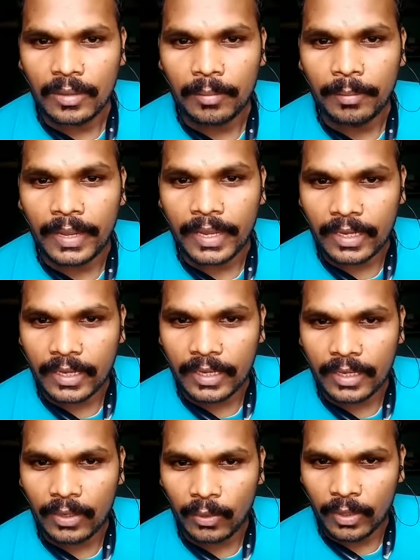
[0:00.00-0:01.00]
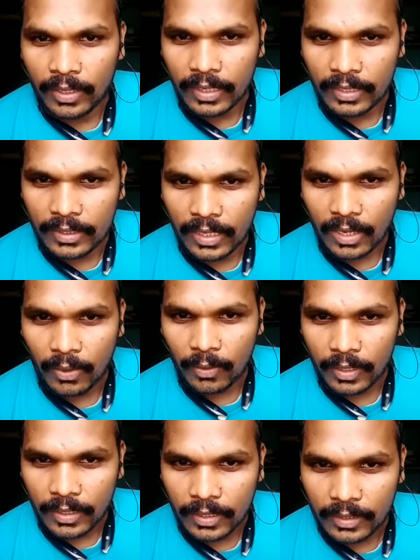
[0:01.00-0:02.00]
பேங்க்கில் லோன் எடுத்துகிட்டு
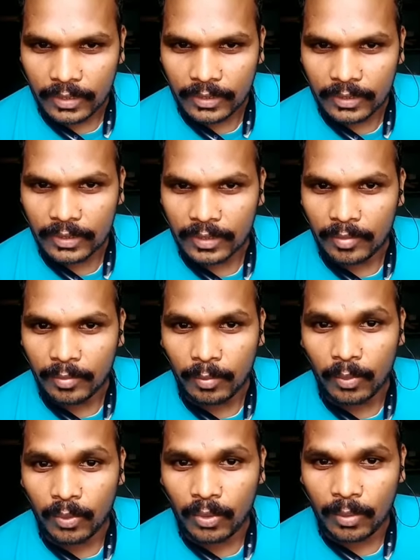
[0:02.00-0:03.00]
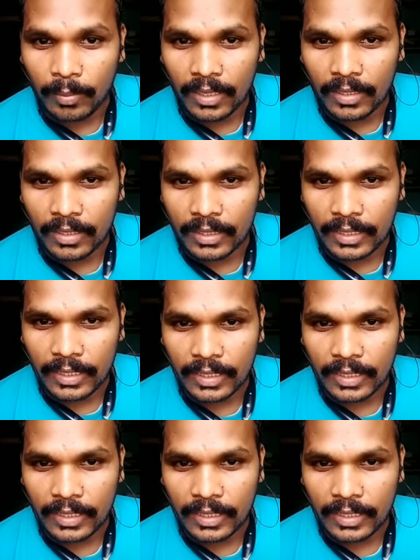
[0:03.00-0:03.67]
இருக்கவங்களுக்கு மூன்று மாதம் அந்த